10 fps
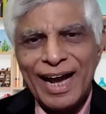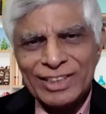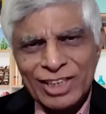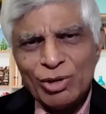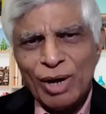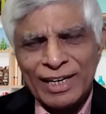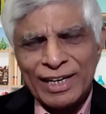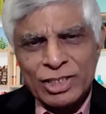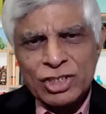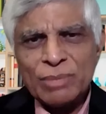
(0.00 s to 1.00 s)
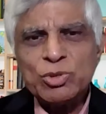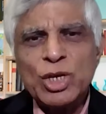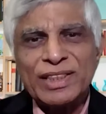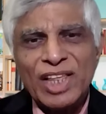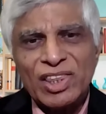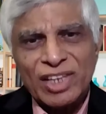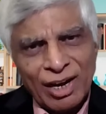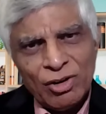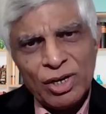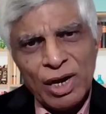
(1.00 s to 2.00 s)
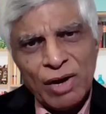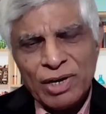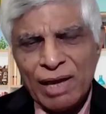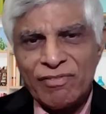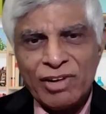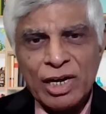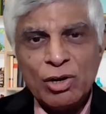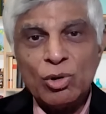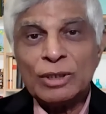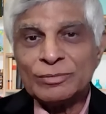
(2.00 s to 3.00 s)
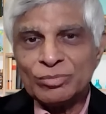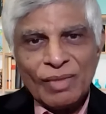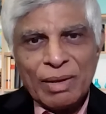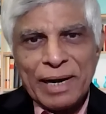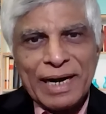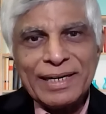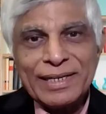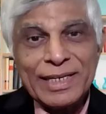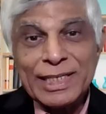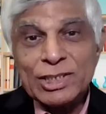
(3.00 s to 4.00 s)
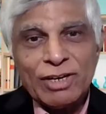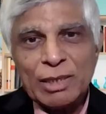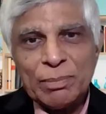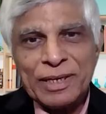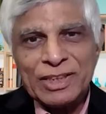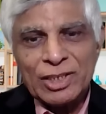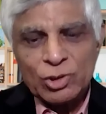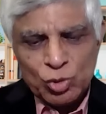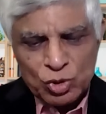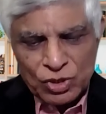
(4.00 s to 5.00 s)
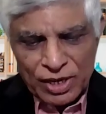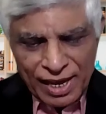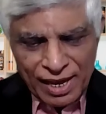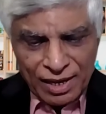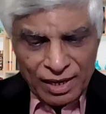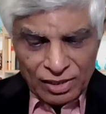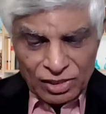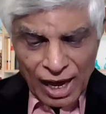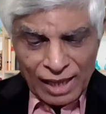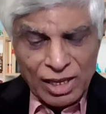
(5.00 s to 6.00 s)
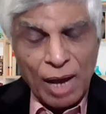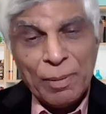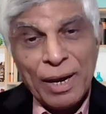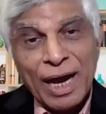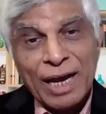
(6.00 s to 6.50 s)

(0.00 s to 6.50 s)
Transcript: అసలు ఆ డిస్కమ్స్ ఎంత దారుణంగా ఉన్నాయి వీళ్ళు ప్రకటించిన శ్వేతపత్రం చూస్తేనే దాదాపుగా